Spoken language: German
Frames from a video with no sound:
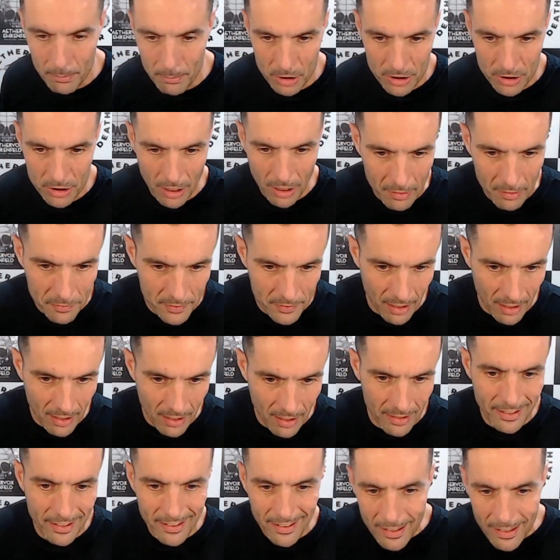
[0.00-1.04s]
geschafft. Ja.
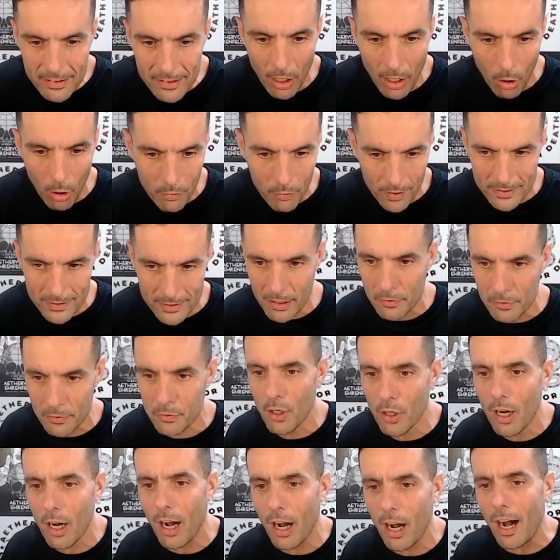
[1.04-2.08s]
Ihr kriegt ja auch was
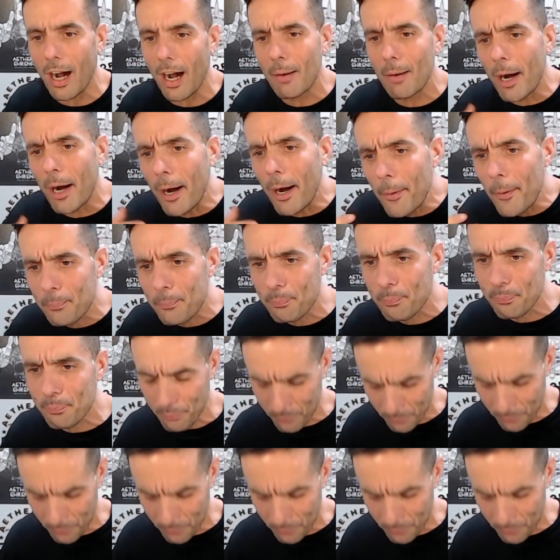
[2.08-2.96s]
dafür, aber